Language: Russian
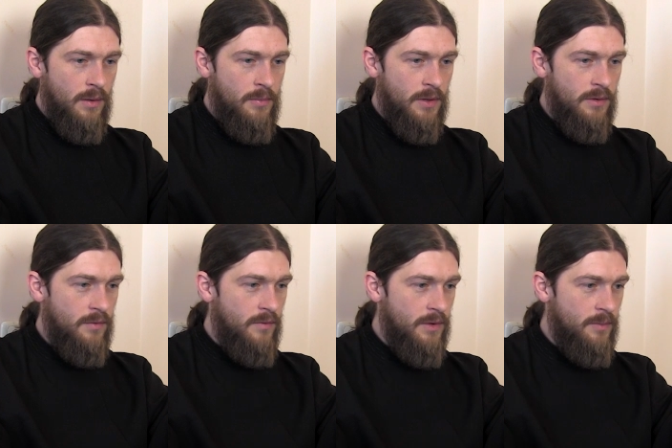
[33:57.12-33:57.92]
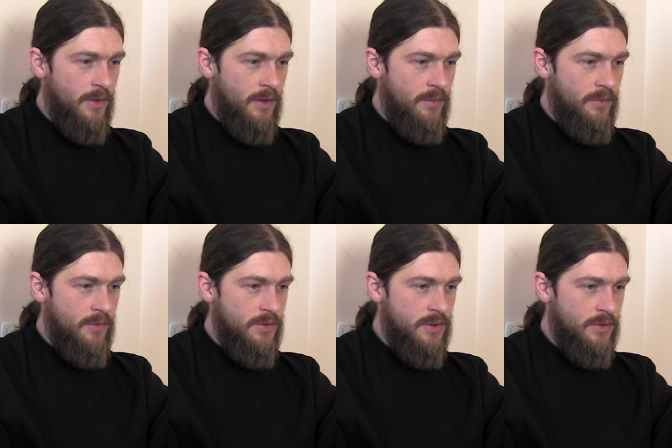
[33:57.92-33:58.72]
Обратной связи пока не
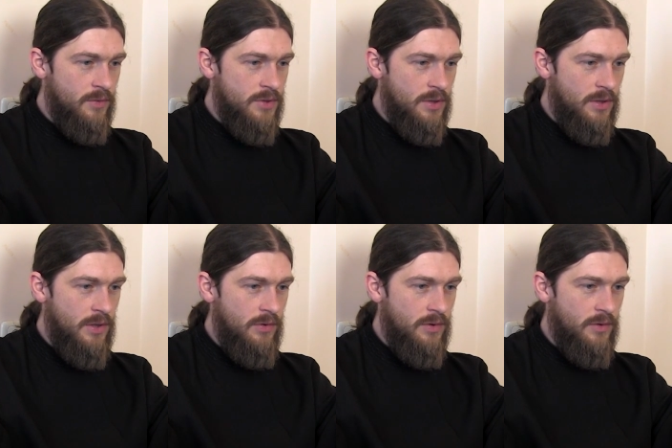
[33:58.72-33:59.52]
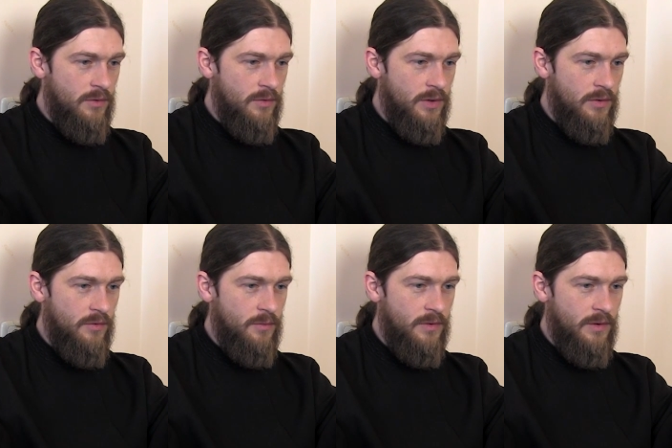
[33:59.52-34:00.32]
получилось, очень надеюсь на
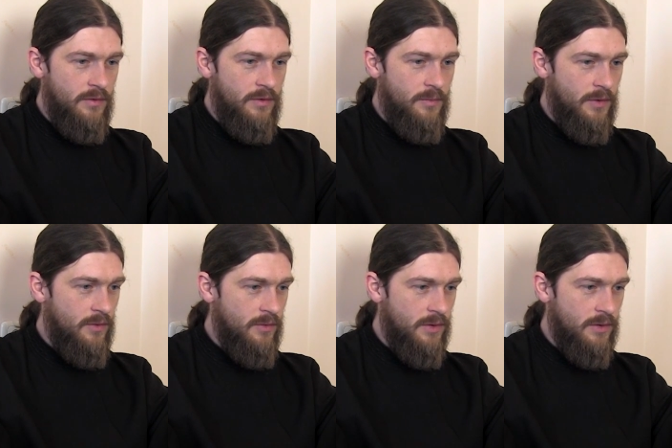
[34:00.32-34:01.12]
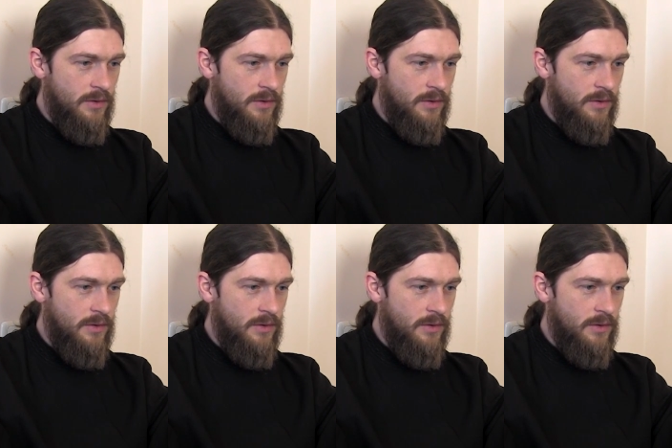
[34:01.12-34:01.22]
консультацию специалиста не с поклон.